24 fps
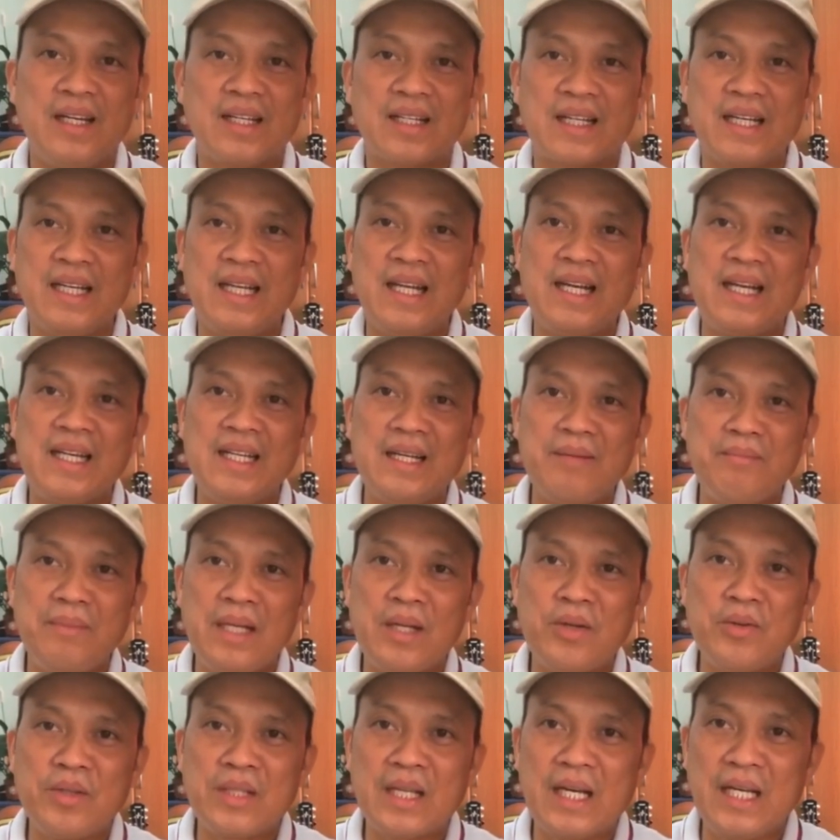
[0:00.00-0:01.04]
kailangan lang
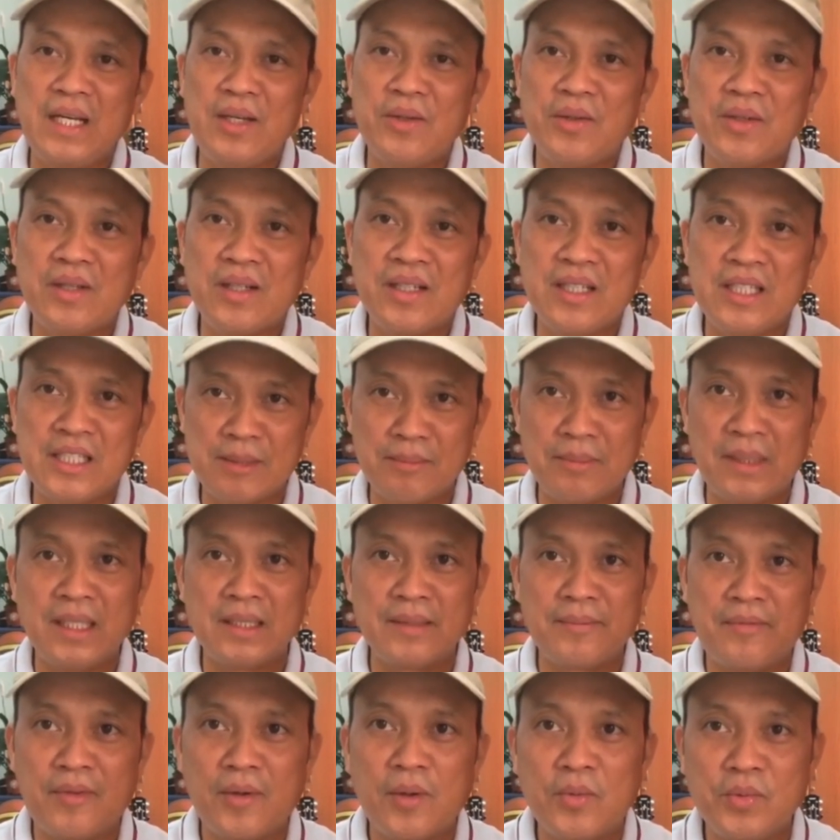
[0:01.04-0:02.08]
meron tayong
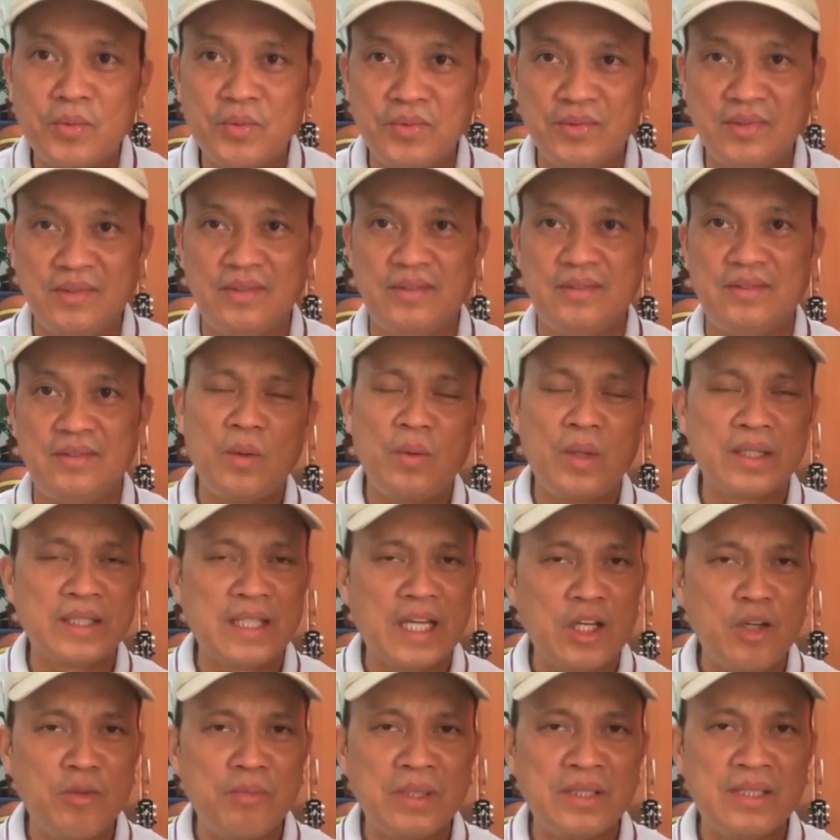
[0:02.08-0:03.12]
smartphone Huwag
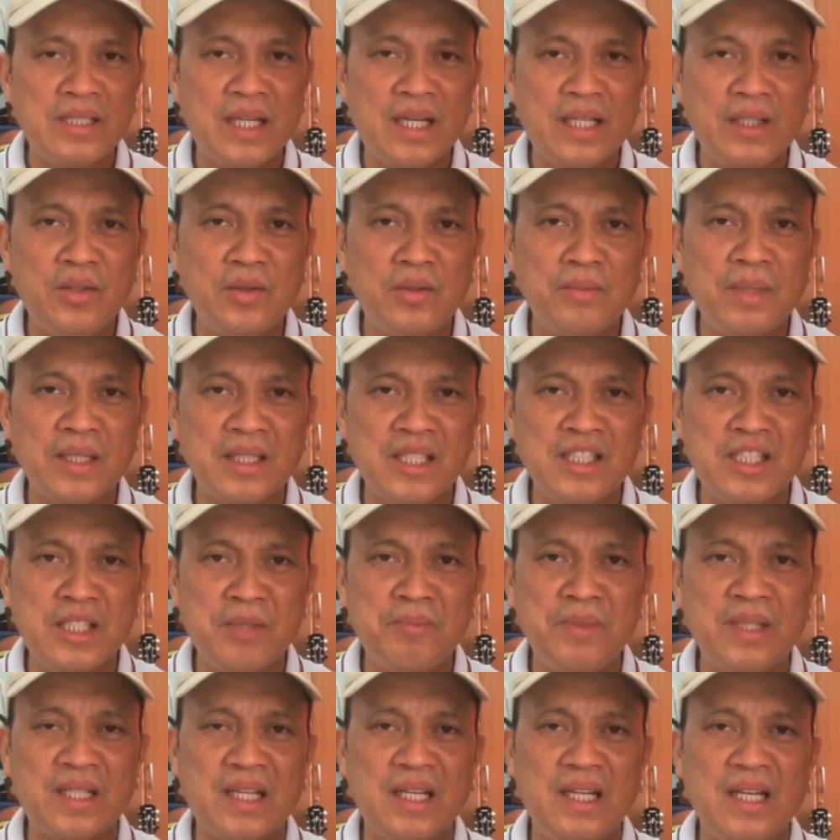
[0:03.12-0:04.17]
tayo masyadong
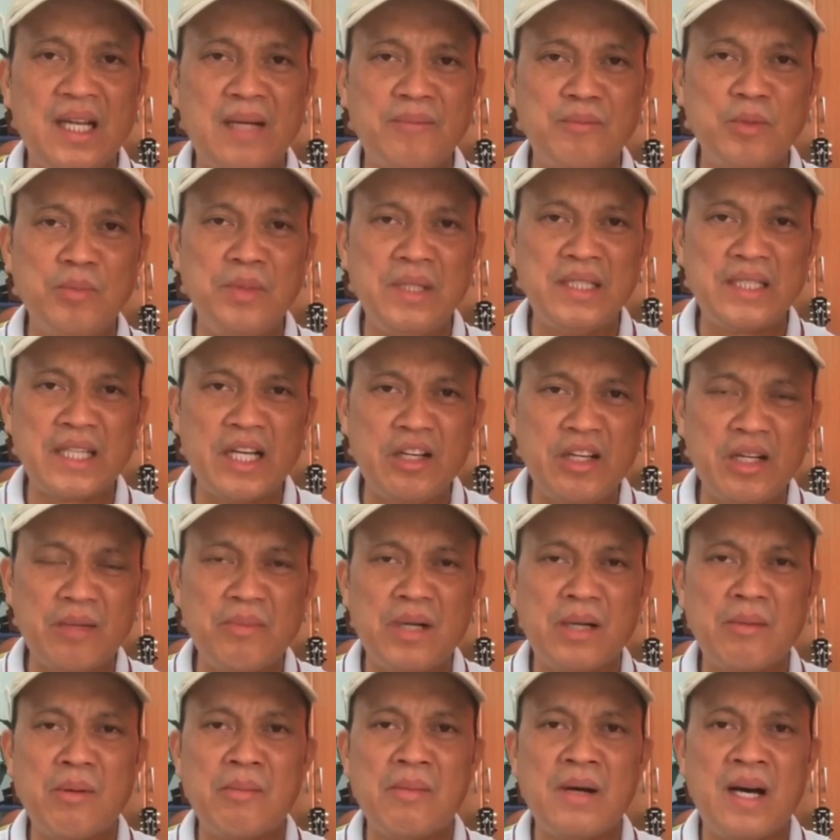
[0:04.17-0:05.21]
mag-isip na kailangan bumili tayo ng
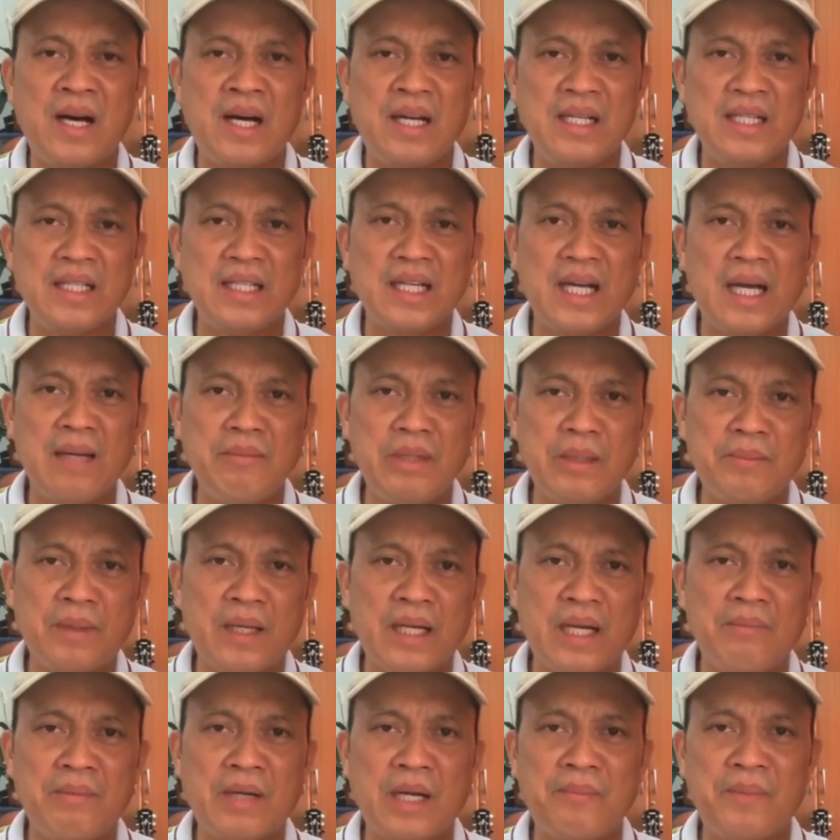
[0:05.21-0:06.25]
mga mamahaling gamit
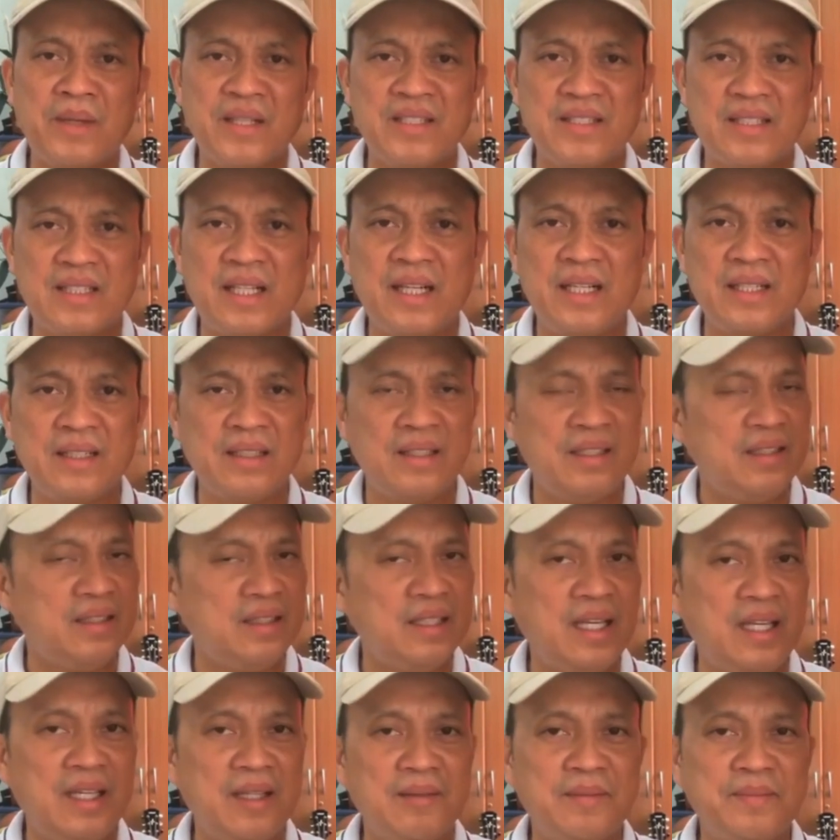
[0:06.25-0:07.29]
para makapag-start.
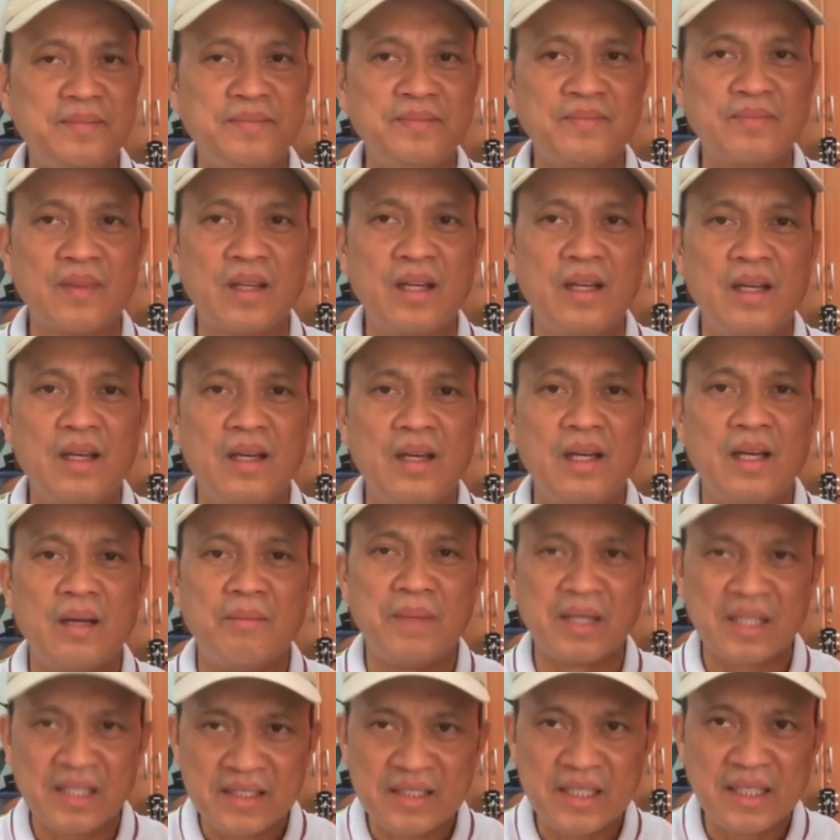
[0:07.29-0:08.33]
Hindi.
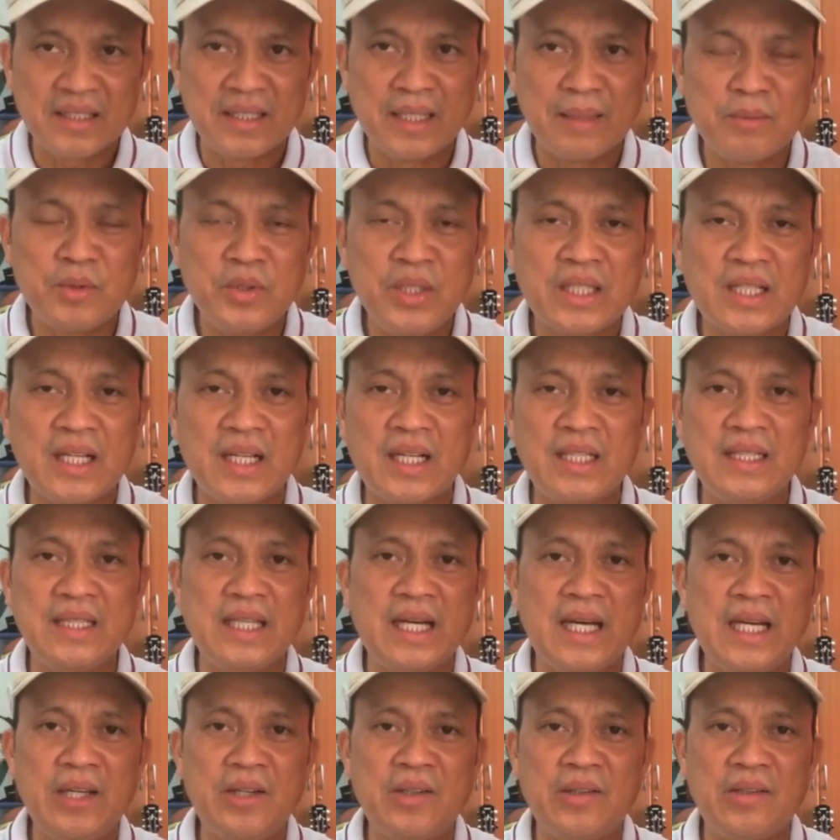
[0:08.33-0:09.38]
Mag-start na muna kaagad
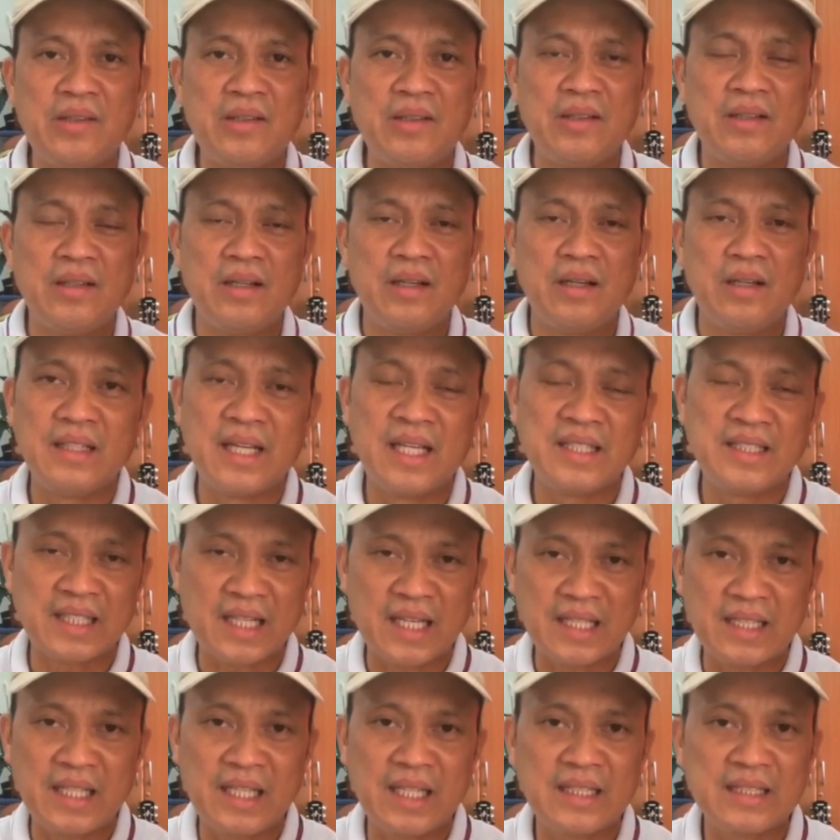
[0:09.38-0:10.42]
tayo. At
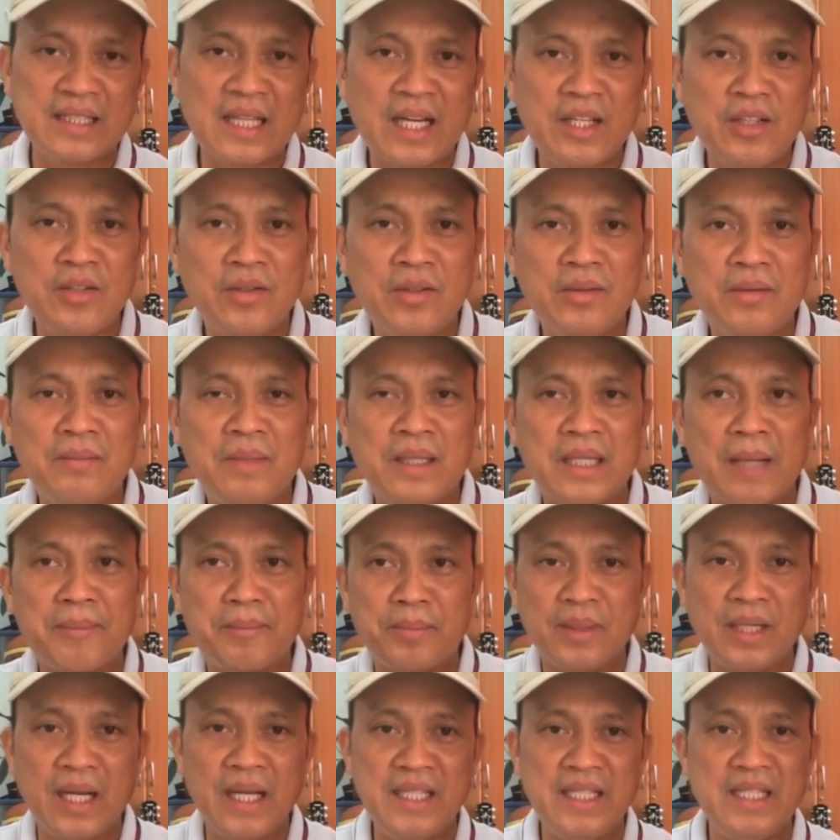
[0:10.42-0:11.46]
saka na lang tayo
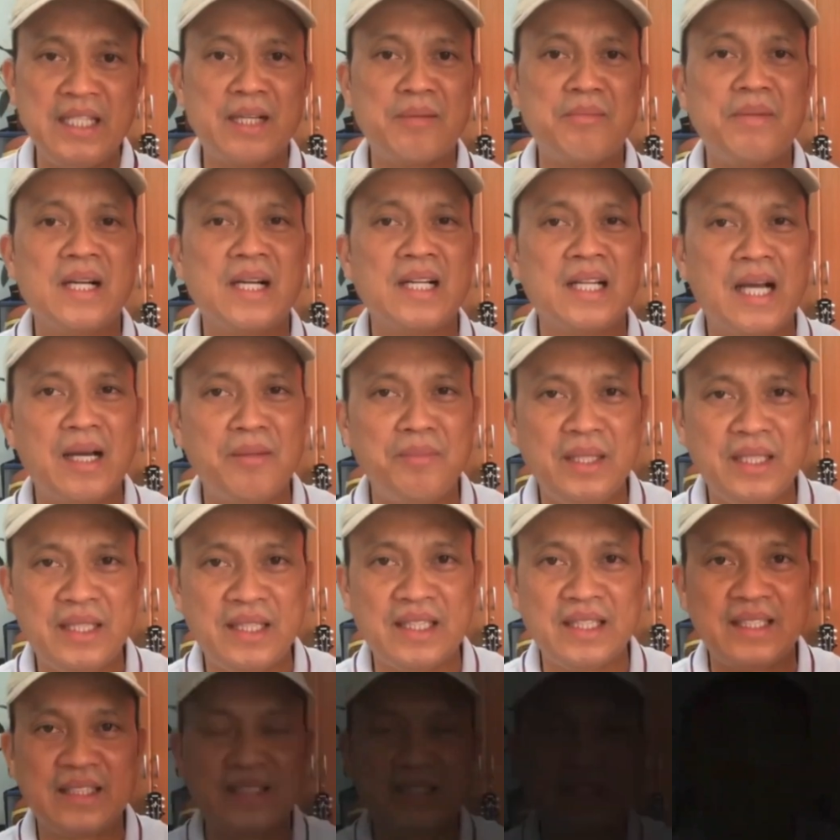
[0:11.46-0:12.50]
mag-upgrade ng mga gamit.
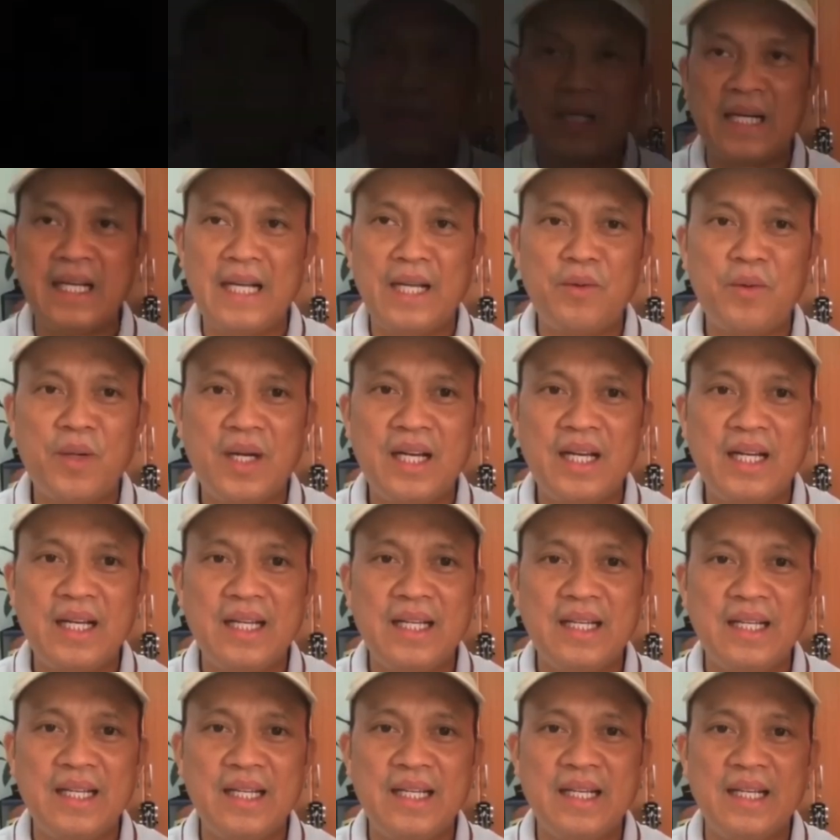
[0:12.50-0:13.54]
Pangalawa,
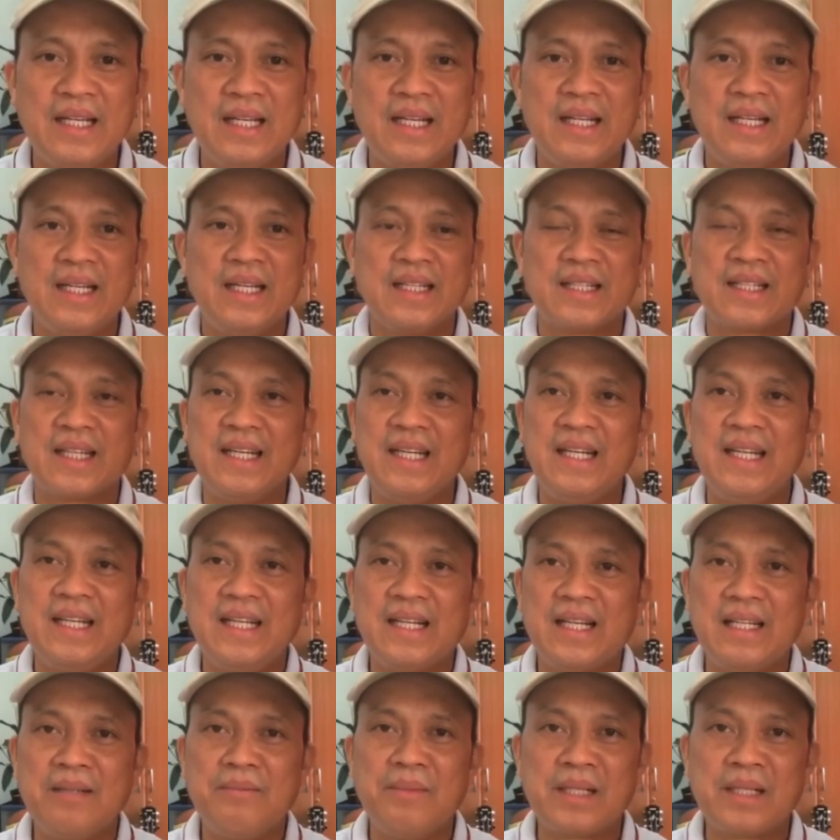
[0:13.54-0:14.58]
kailangan